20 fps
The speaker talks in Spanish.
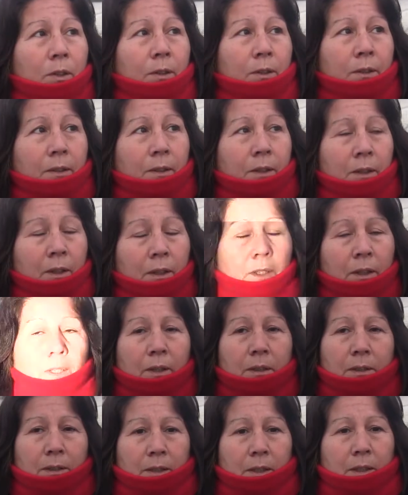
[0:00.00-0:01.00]
Ya, como un
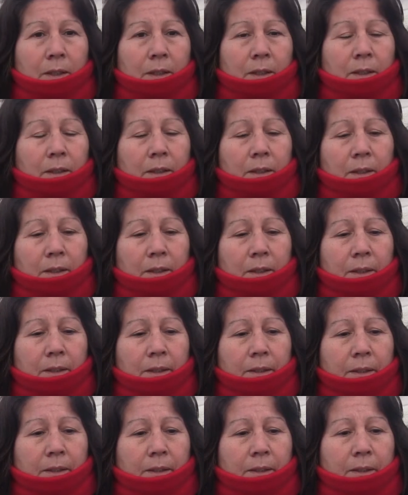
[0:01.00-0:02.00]
overol. Sí.
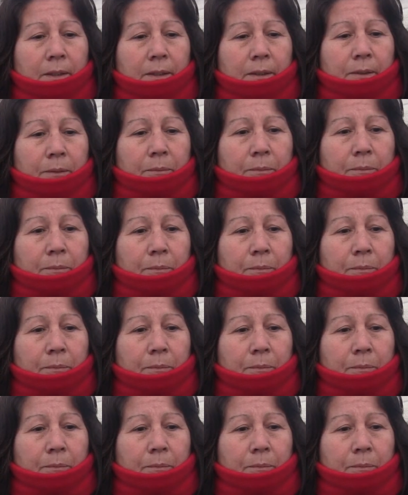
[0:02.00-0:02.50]
Y,